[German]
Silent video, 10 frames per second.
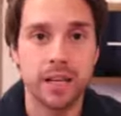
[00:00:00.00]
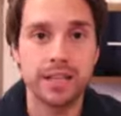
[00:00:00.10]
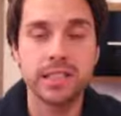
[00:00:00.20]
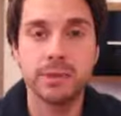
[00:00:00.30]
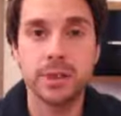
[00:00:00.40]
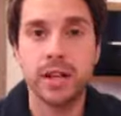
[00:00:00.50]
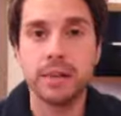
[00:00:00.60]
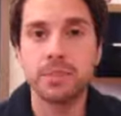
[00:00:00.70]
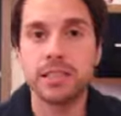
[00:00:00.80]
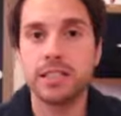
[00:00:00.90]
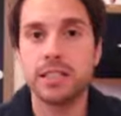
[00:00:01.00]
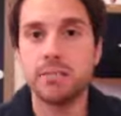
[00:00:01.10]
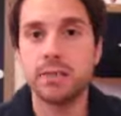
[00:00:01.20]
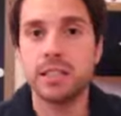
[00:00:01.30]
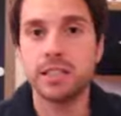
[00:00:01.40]
Diese Woche haben sich die
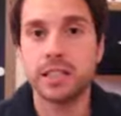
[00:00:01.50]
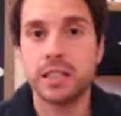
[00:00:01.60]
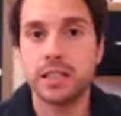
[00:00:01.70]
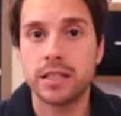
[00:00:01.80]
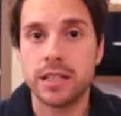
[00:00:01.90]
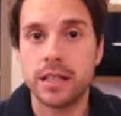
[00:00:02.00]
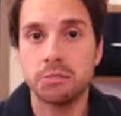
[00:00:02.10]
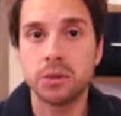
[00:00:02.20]
Innenminister der